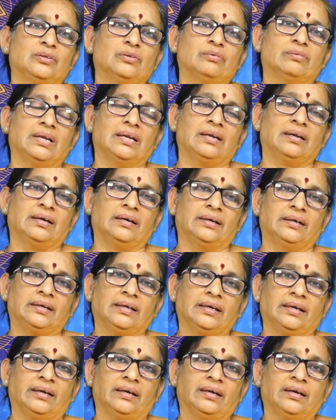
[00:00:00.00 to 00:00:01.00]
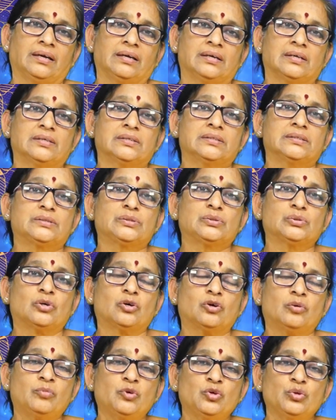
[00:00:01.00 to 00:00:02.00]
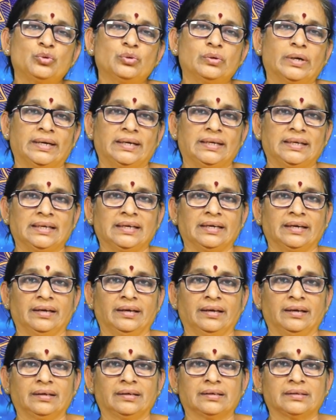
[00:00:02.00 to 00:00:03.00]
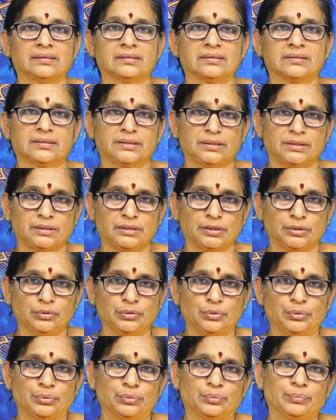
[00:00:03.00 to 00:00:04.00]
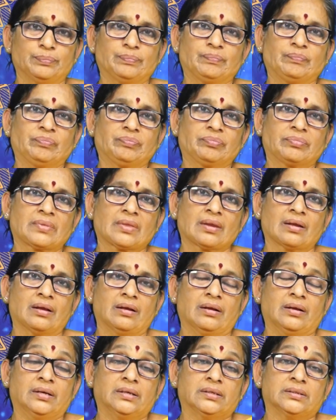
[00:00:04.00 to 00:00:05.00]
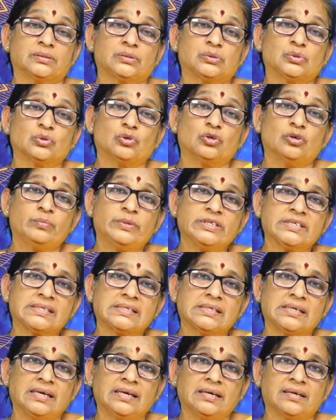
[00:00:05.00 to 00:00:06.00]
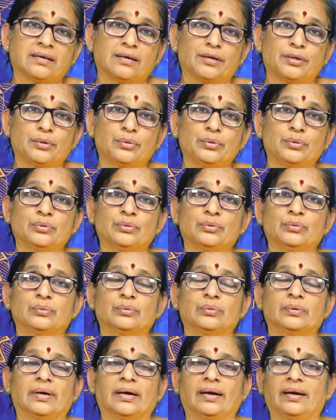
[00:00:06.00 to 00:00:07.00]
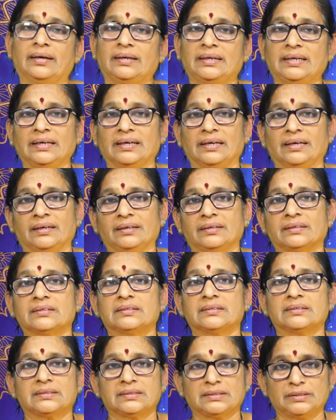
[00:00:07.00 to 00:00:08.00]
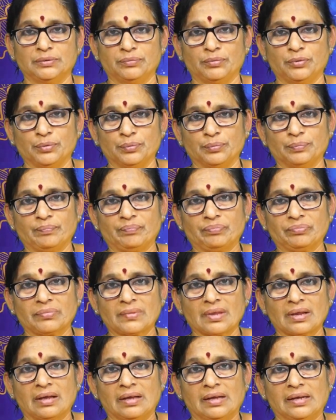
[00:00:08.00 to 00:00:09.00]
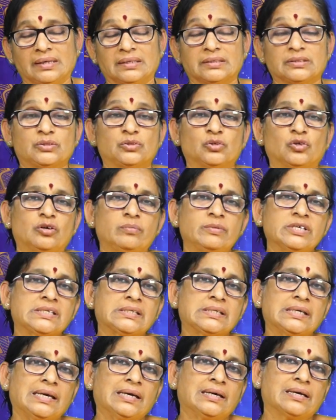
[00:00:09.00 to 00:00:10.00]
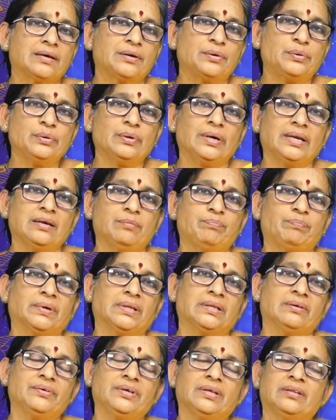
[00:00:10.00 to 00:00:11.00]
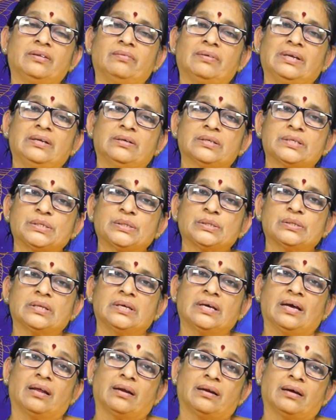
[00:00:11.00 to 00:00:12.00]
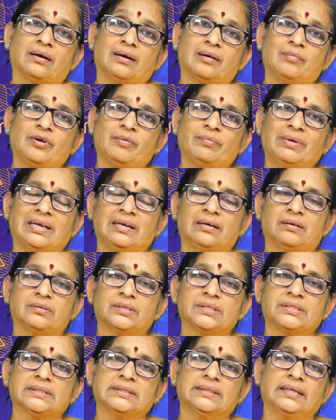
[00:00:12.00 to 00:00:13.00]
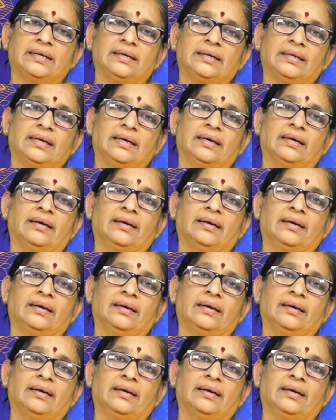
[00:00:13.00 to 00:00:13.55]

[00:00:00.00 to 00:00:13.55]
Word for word: ఎందువల్ల అంటే సోముడు అంటే చంద్రుడు సోమశేఖరుడు అంటే శివుడు సోమశేఖరుడు అనే పదం ఎందువల్ల వచ్చింది ఆ నామం ఎలా వచ్చిందంటే